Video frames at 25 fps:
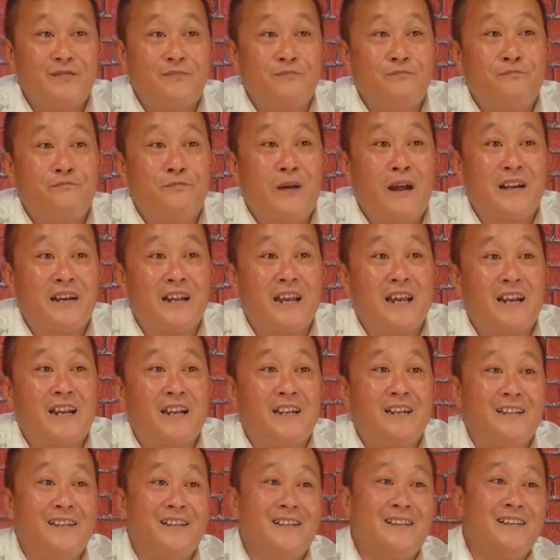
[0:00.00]
panel
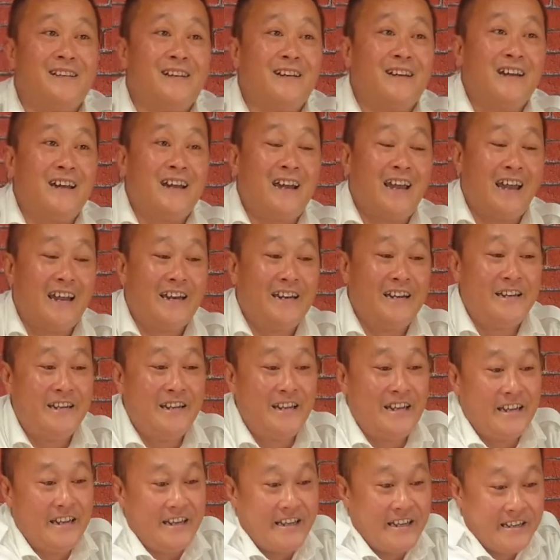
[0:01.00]
LED
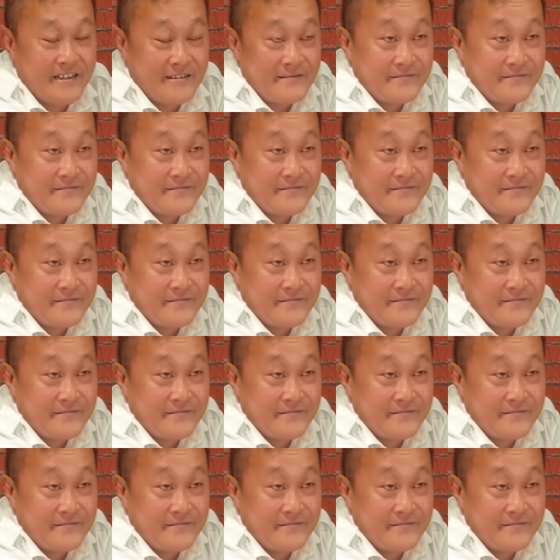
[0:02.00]
ini.